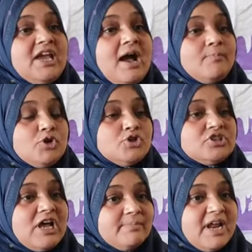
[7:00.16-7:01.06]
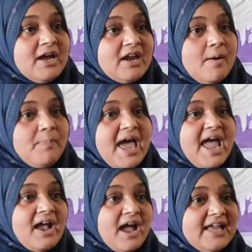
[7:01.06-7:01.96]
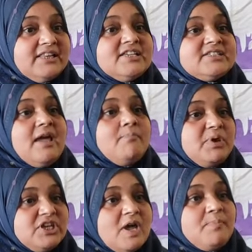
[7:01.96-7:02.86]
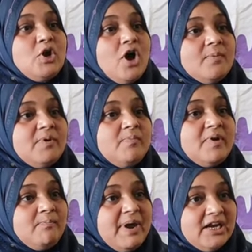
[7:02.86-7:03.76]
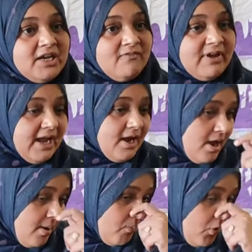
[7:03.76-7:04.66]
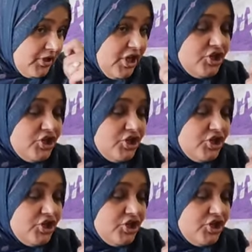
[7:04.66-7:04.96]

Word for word: का हमको जो सामना करना पड़ा है कायदे से बीजेपी गवर्नमेंट में बैठे हुए मोदी